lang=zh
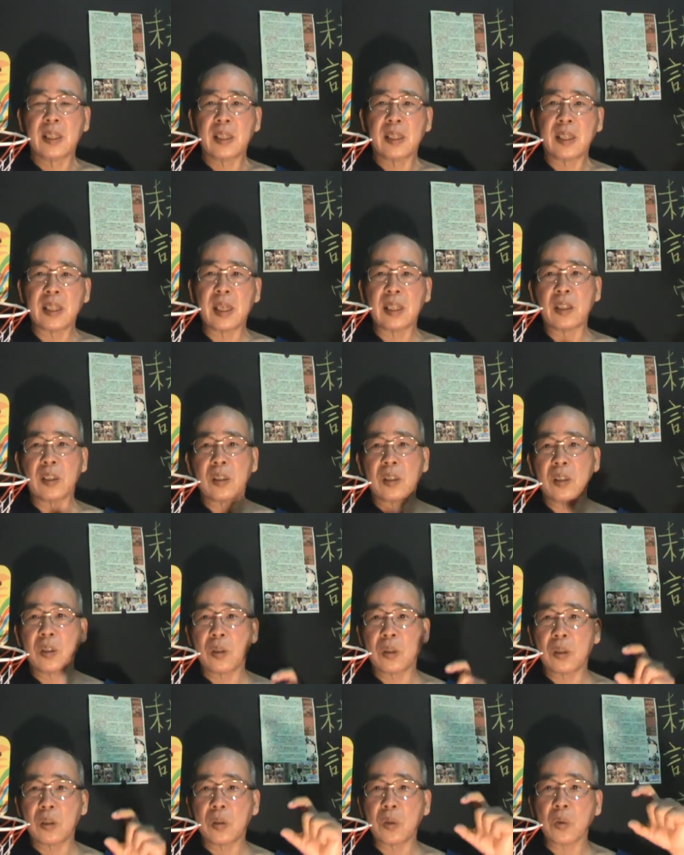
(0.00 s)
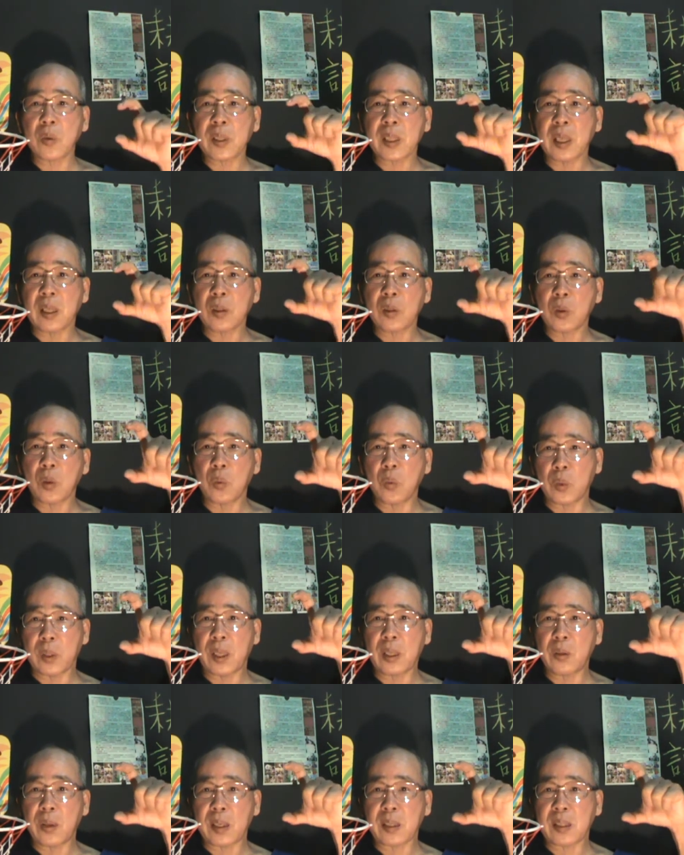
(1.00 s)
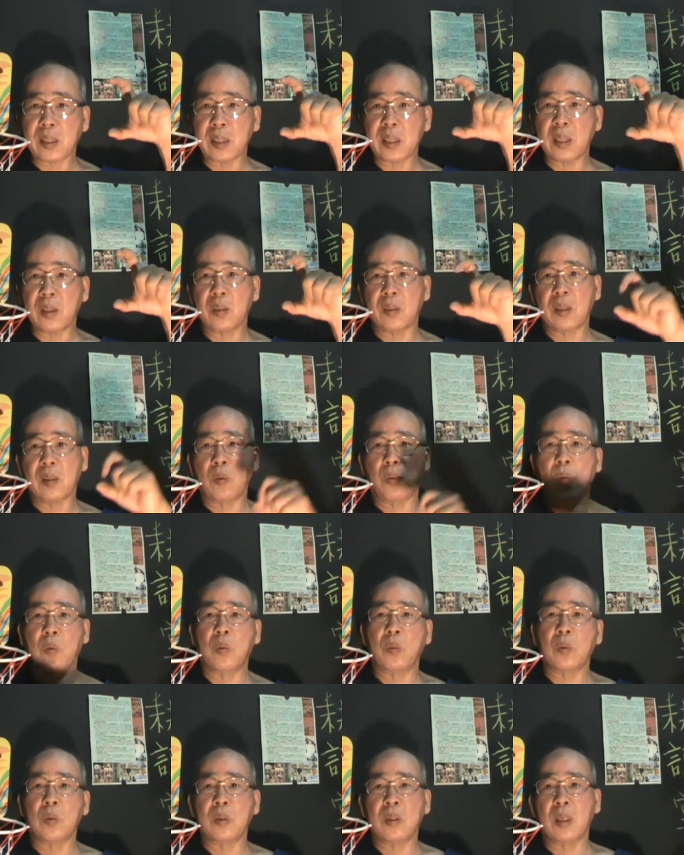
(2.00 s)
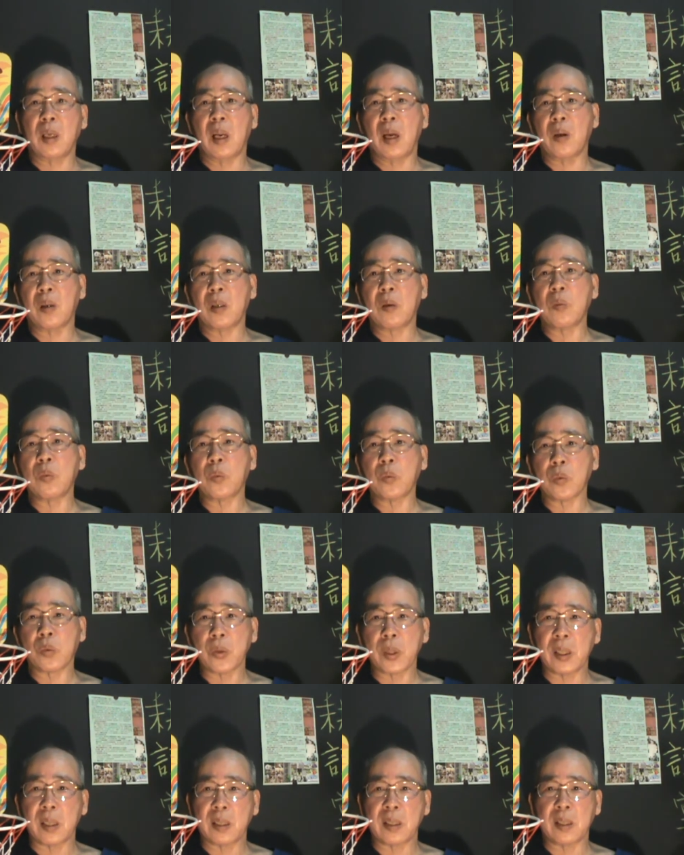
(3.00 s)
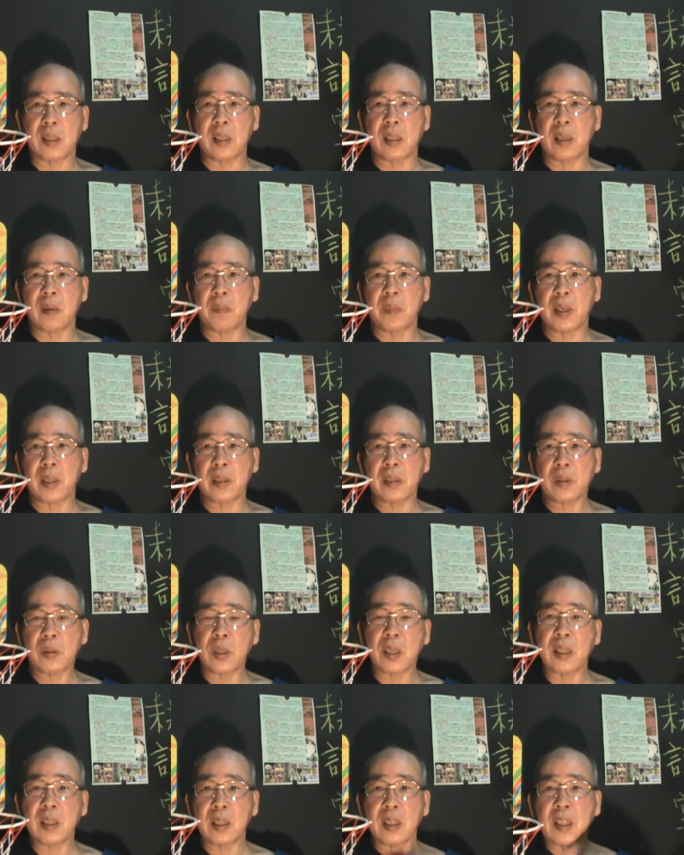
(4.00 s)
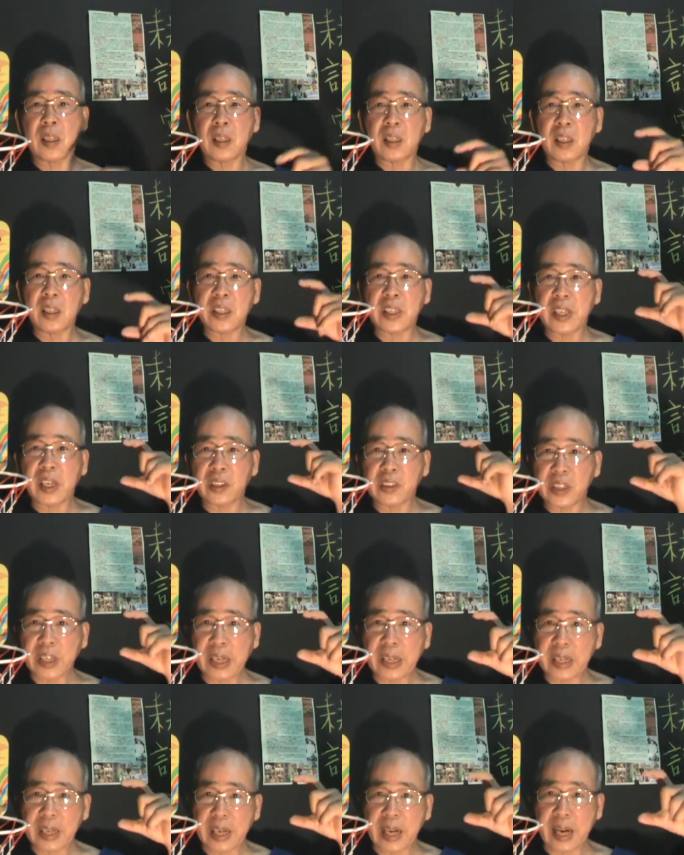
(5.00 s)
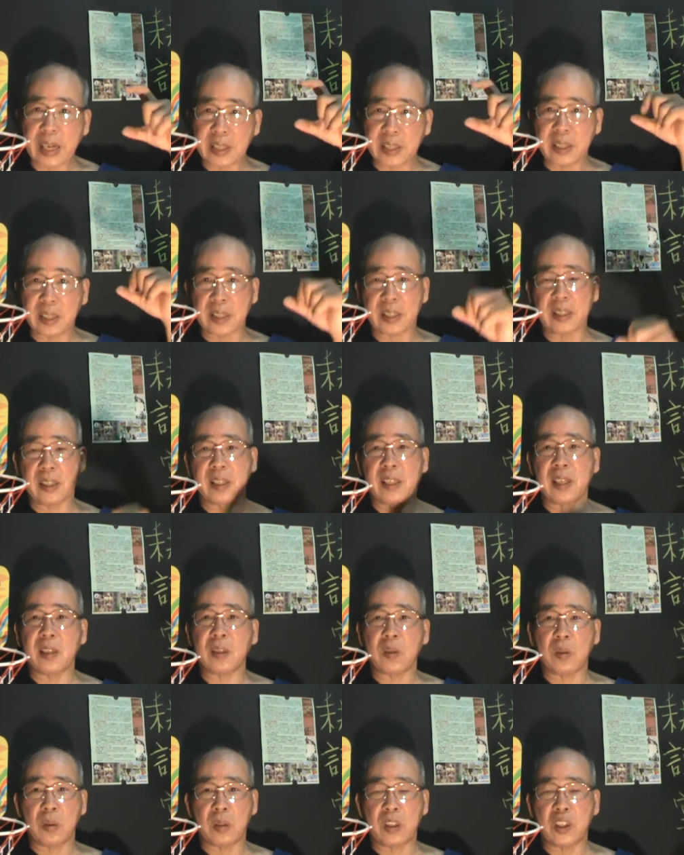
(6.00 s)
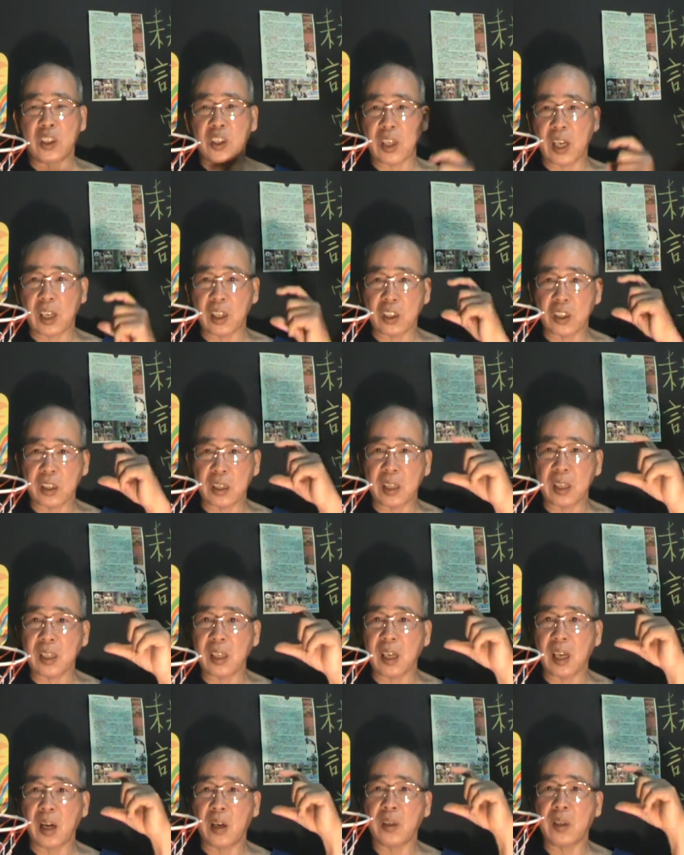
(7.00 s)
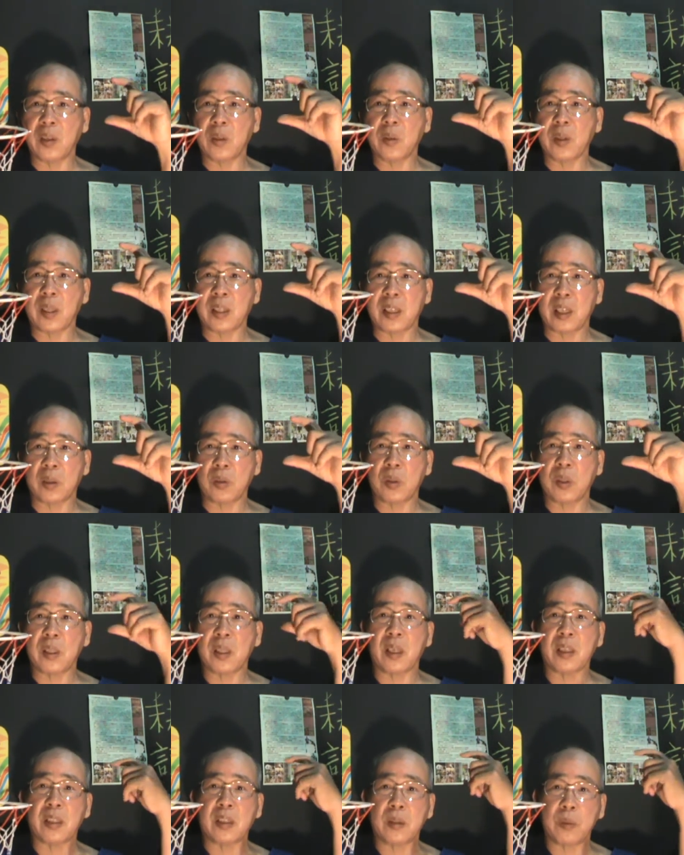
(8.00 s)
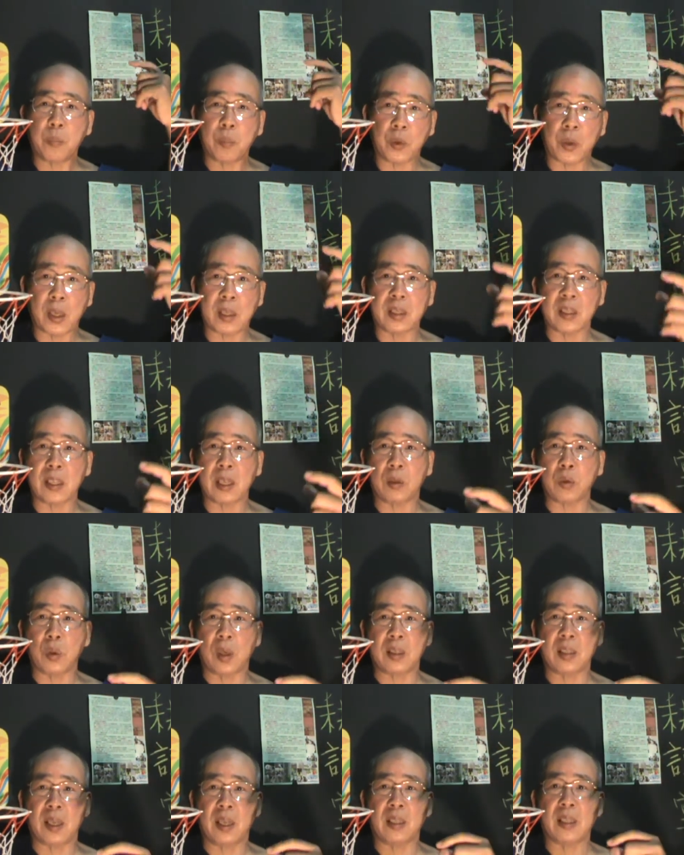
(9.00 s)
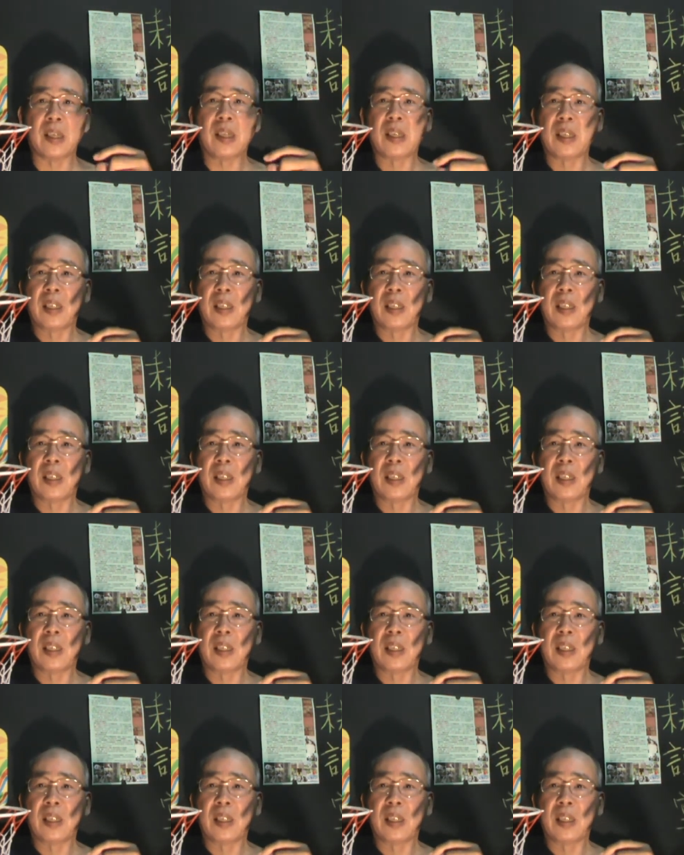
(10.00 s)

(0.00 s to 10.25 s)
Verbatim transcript: 那中间中午那段时间就是这个老人午睡的时间嘛，所以你只要腾开这个时间，其他的时间这个老人如果想睡觉，你就不管是在床上，